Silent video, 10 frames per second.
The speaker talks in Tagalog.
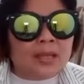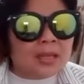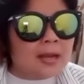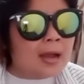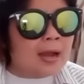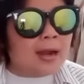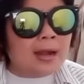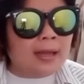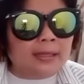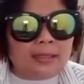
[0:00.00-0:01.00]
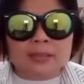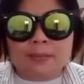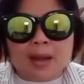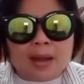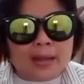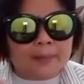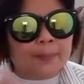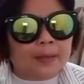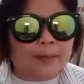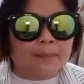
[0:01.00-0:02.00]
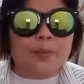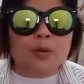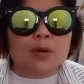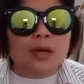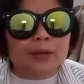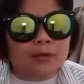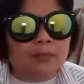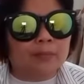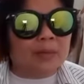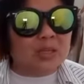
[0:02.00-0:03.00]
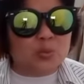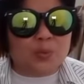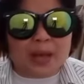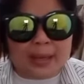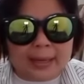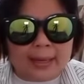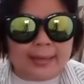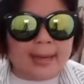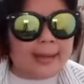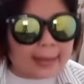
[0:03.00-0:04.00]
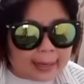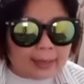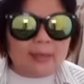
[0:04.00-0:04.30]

Hinahangaan ka sa mga kaipilim, pero ngayon, basura ka na dahil